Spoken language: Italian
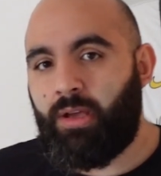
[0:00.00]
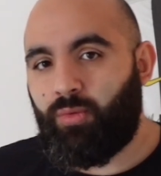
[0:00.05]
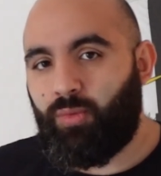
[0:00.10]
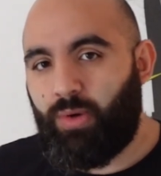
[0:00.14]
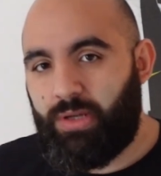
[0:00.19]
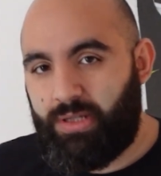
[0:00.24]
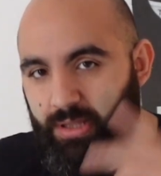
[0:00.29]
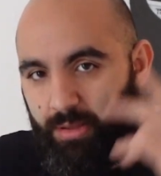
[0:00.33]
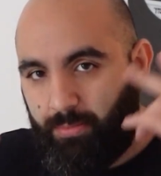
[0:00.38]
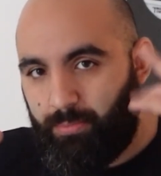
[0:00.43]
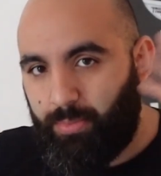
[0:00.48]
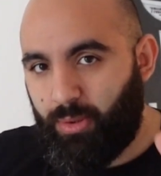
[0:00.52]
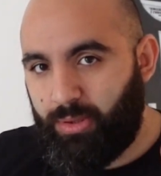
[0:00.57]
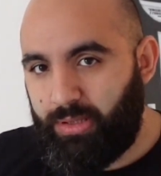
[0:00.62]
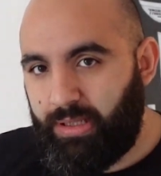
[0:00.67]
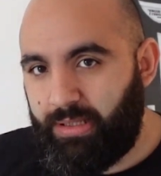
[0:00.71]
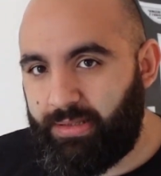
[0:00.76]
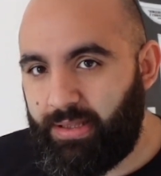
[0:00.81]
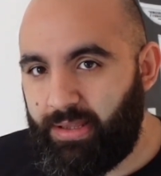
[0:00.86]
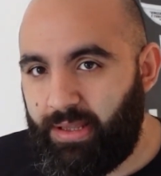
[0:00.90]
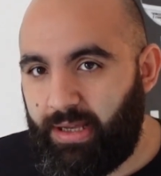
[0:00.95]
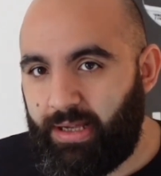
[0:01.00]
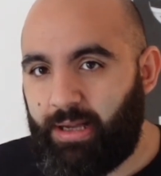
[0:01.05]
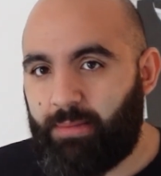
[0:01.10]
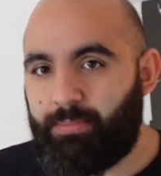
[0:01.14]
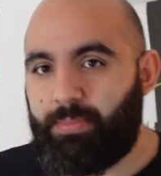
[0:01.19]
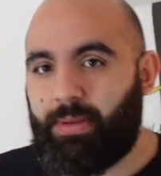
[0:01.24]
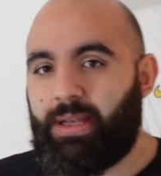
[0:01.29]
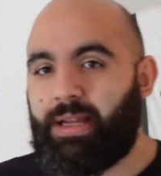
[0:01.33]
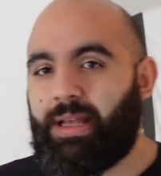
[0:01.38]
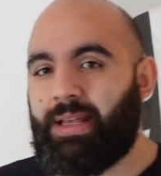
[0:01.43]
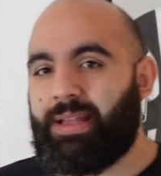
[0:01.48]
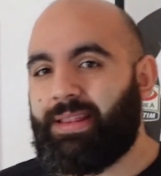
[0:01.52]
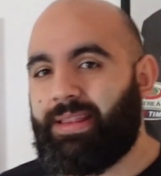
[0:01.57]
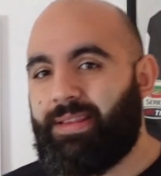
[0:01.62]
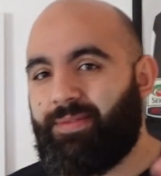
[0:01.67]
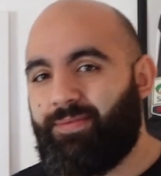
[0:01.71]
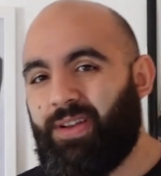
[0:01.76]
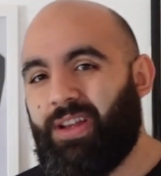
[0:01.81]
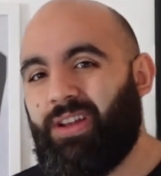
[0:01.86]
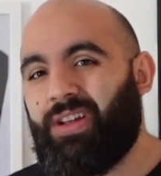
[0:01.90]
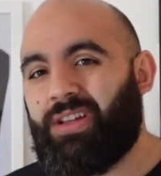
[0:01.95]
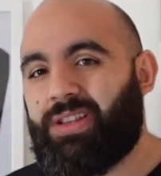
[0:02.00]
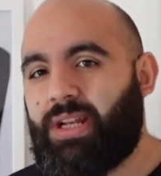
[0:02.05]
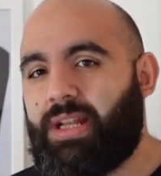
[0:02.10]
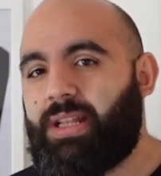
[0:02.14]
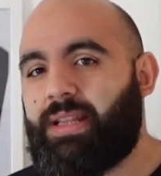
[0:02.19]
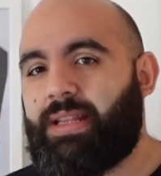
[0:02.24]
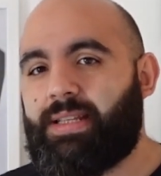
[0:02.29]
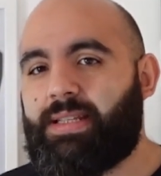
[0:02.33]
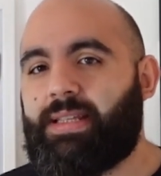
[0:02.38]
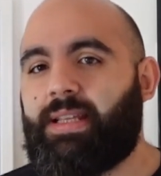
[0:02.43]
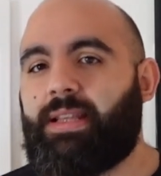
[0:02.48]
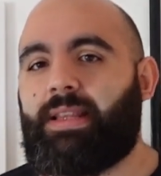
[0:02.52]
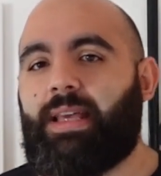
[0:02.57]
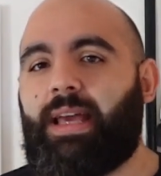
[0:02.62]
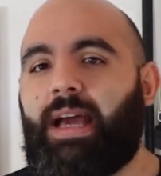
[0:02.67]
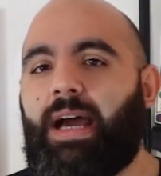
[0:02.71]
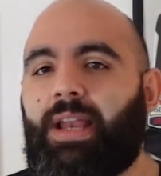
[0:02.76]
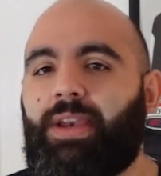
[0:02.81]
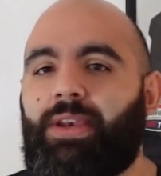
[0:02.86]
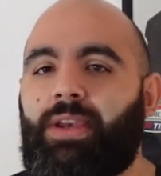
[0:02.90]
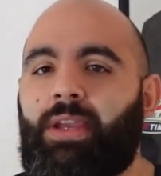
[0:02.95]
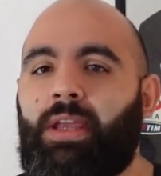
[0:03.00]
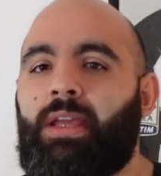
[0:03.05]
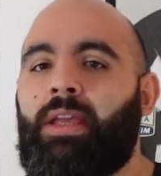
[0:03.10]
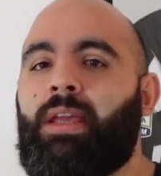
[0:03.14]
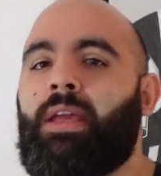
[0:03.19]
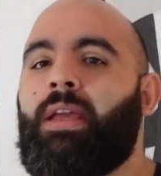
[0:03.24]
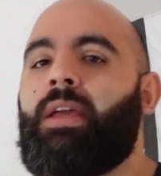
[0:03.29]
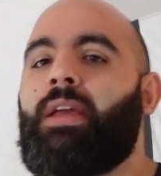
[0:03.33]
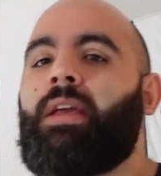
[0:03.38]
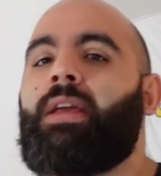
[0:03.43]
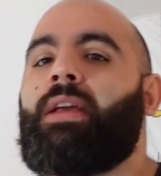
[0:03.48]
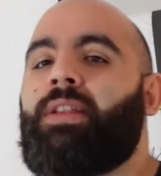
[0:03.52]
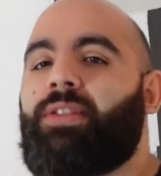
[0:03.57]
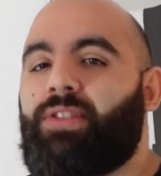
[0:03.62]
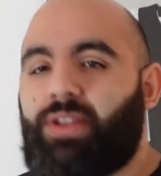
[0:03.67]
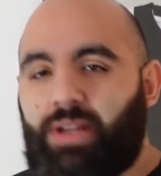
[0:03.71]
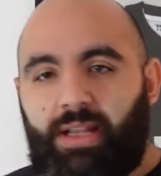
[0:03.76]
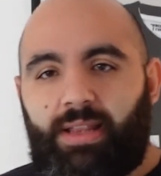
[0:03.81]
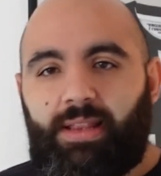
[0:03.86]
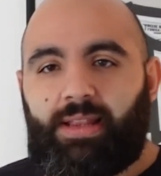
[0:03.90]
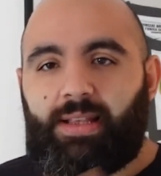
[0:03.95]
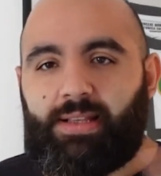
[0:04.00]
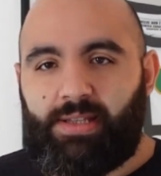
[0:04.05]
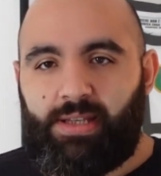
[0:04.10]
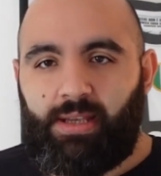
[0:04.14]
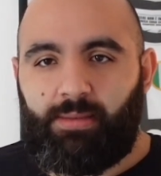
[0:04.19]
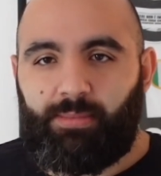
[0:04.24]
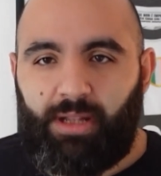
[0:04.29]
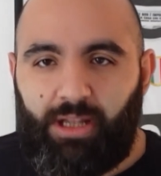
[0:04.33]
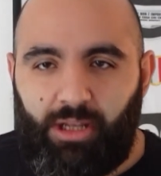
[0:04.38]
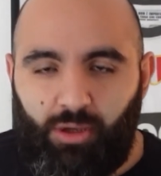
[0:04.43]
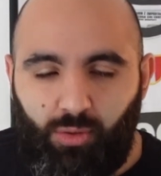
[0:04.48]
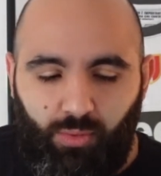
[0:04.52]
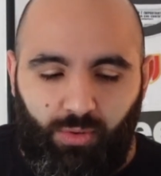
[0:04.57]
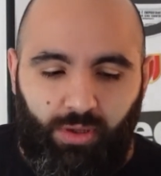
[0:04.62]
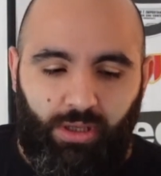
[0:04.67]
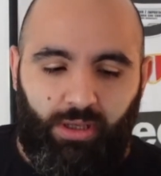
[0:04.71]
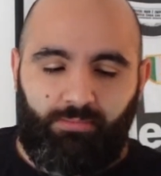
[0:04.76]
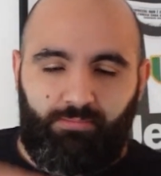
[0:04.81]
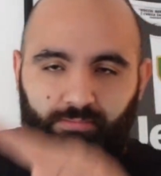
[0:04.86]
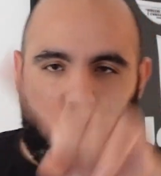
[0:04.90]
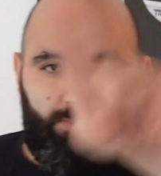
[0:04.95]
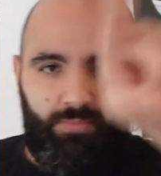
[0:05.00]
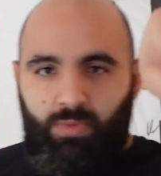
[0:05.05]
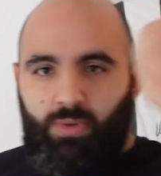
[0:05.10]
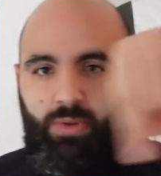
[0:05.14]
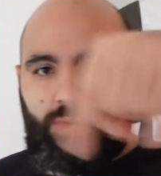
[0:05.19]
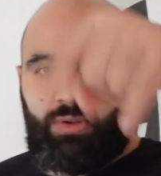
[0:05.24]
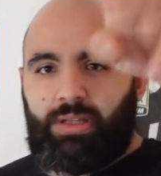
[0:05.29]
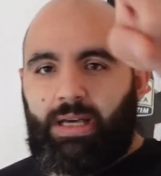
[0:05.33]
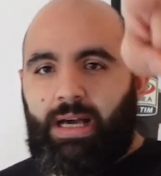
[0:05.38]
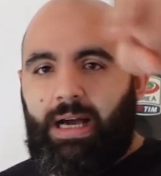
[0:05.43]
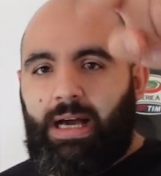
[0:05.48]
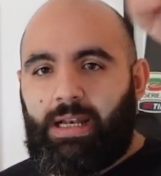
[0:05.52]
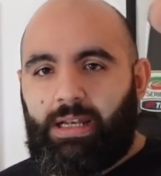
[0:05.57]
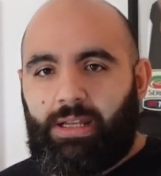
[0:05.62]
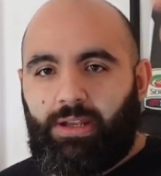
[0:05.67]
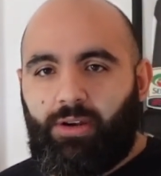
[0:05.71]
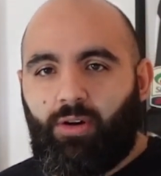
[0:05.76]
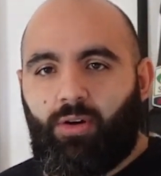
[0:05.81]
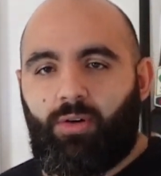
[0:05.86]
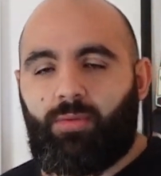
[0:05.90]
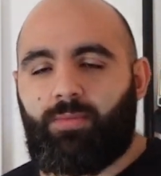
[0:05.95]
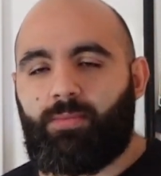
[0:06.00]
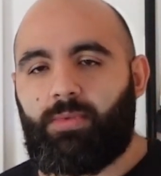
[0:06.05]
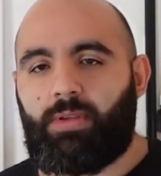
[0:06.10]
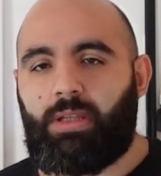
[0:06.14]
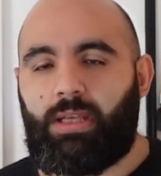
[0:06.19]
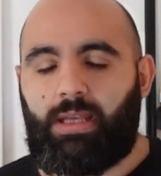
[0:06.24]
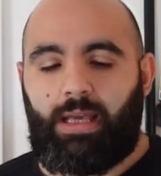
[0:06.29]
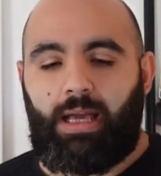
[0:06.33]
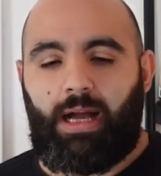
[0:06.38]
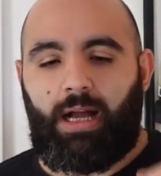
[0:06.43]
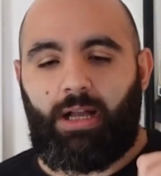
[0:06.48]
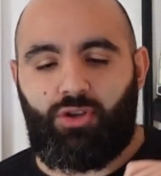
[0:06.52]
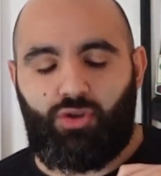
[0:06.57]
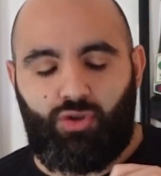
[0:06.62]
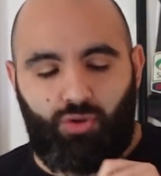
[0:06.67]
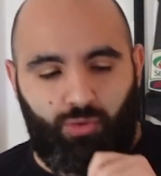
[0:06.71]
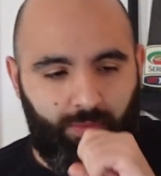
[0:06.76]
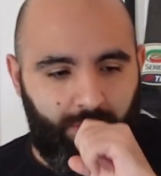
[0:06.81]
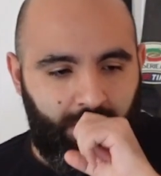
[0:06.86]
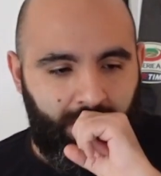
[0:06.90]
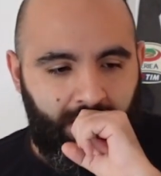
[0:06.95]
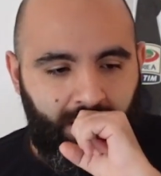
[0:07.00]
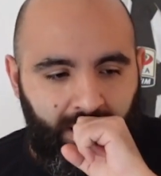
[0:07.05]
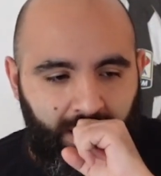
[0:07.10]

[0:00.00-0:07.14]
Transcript: questo è importante da capire. Fino a 37 anni, 36 milioni totali no? di ingaggio.